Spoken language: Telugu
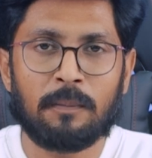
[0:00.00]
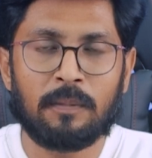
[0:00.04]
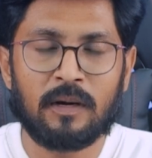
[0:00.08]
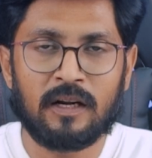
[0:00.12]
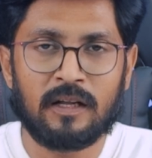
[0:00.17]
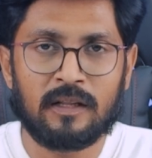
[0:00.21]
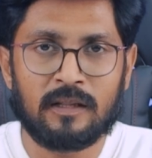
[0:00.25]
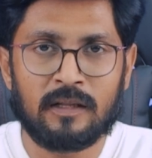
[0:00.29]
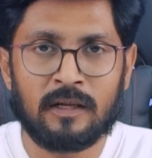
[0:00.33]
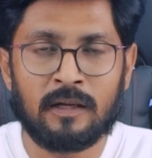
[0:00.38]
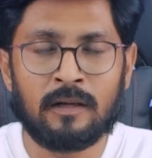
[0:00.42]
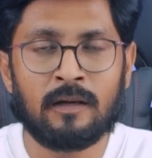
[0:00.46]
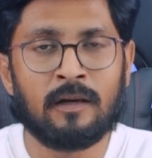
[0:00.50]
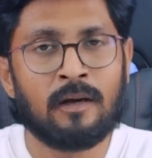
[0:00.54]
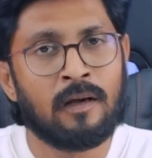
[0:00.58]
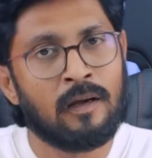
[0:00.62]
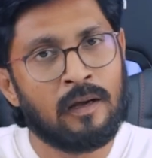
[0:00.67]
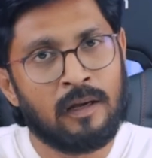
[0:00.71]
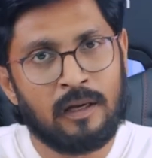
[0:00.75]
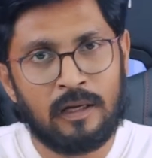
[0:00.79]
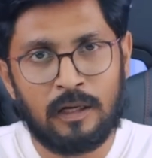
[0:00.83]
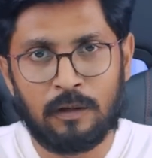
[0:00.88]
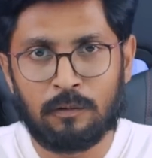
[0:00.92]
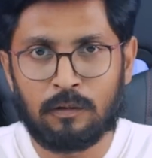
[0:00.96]
యాప్ అనేది
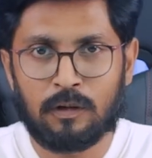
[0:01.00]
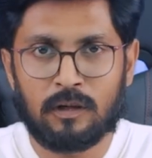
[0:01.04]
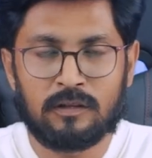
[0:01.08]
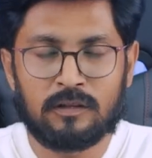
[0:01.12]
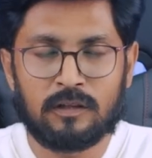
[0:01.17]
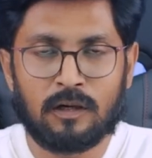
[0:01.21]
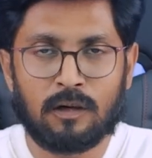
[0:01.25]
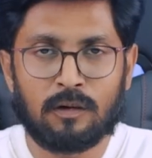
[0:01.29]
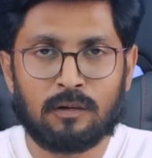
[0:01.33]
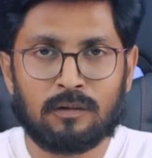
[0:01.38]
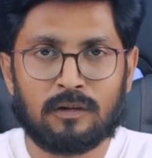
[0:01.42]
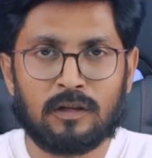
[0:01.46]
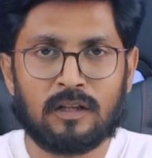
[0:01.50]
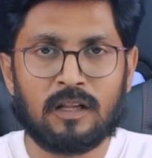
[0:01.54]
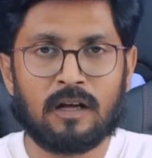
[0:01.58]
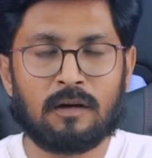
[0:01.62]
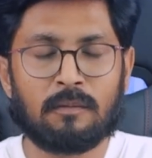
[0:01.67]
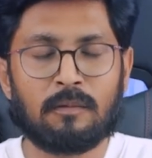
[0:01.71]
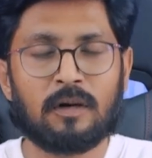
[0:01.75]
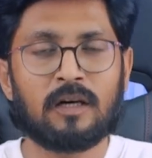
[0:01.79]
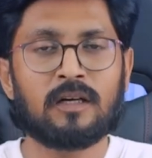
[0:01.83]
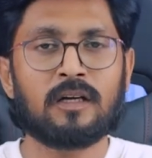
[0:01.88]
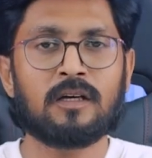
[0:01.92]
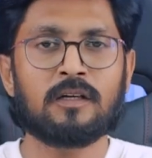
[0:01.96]
ఇవ్వటం జరుగుతుంది
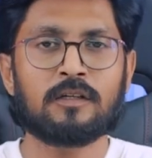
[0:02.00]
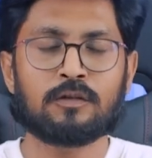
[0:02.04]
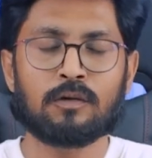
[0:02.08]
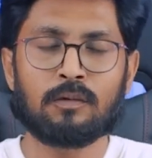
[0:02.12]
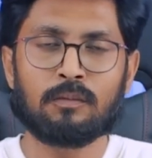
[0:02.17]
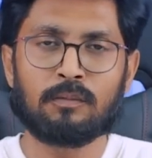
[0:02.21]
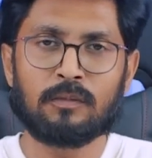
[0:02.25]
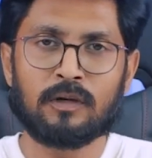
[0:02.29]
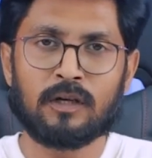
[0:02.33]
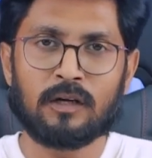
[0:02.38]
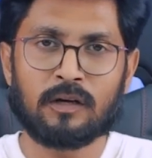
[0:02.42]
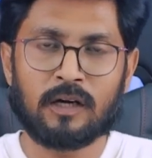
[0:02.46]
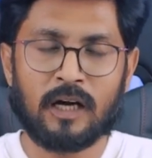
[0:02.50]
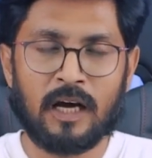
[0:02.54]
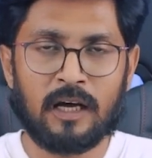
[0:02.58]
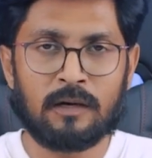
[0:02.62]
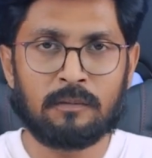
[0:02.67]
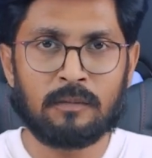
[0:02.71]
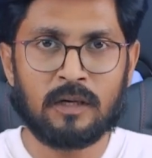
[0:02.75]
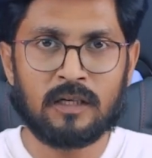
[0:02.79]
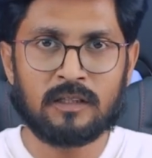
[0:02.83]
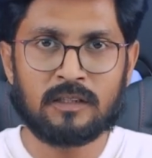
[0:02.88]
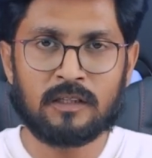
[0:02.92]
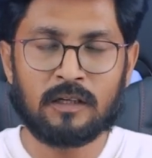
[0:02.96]
అనమాట సో మీరు
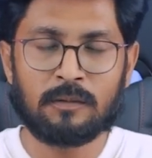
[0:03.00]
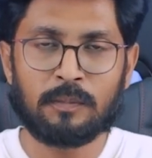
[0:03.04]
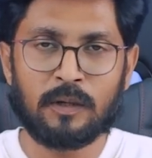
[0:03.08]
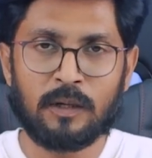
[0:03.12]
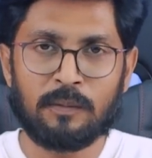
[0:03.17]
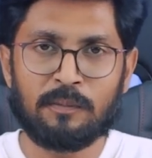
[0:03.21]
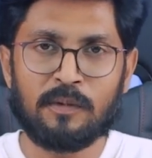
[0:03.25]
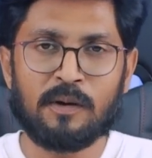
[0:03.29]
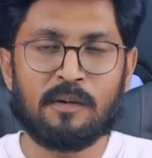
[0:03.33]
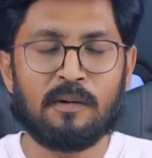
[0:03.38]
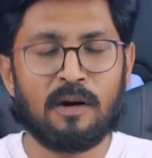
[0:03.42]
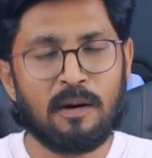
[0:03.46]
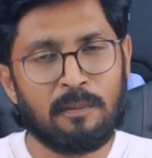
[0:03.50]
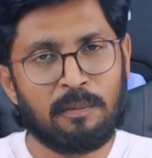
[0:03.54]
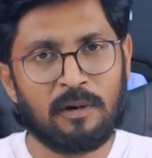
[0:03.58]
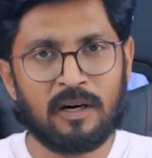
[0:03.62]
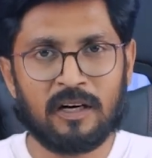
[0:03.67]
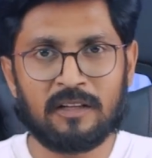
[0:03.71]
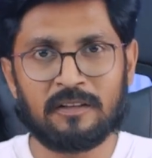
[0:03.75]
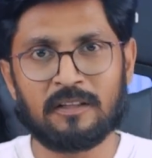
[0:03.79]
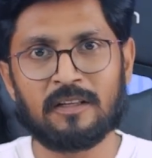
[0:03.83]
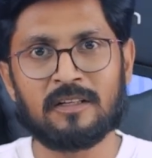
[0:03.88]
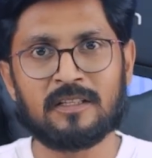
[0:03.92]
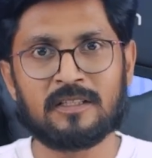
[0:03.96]
కైన్ మాస్టర్ ప్రీమియం యాప్
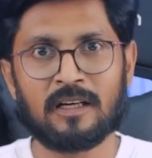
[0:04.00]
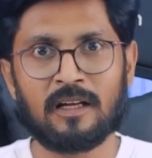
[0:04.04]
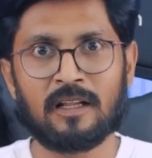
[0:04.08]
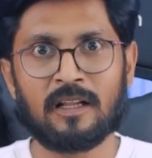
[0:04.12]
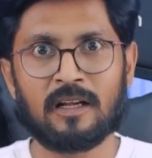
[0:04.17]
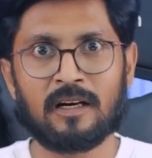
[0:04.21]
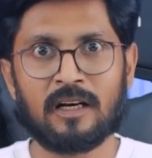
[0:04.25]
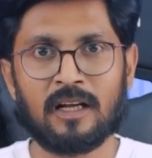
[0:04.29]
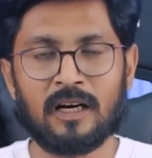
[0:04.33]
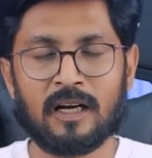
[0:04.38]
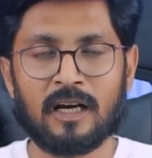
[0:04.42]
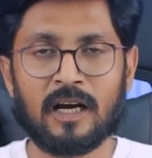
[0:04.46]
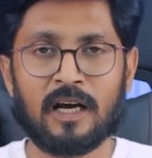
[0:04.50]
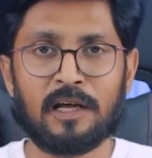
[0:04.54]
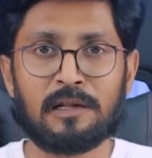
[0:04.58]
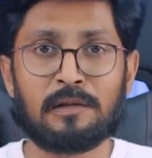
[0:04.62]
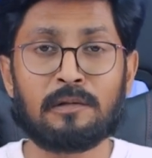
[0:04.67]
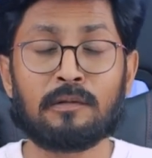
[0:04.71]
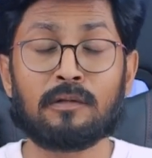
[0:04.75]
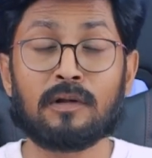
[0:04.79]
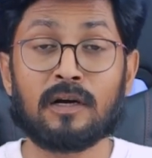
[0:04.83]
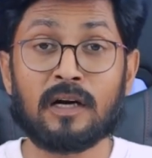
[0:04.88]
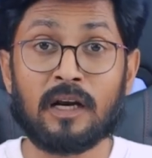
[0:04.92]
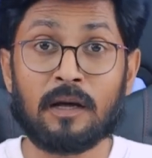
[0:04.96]
అంటే తెలుసు కదా నెలకు ఐదు
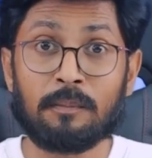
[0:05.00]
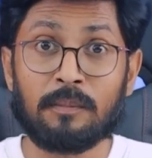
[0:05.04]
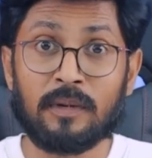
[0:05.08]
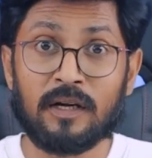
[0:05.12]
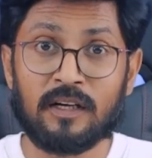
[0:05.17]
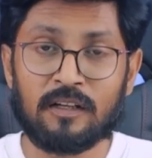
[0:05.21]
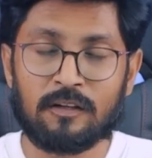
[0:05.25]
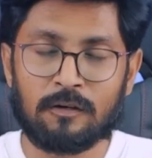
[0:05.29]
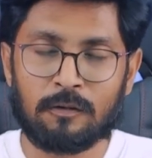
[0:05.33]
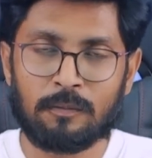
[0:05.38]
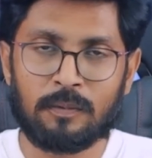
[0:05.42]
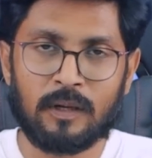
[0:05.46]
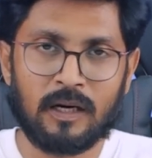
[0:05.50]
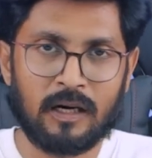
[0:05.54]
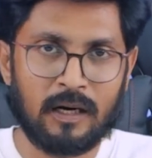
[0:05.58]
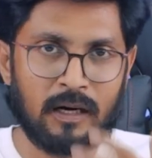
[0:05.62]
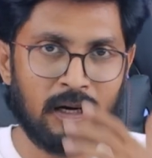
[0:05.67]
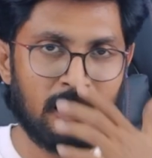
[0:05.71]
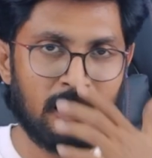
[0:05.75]
వందల డెబ్బై ఐదు రూపాయలు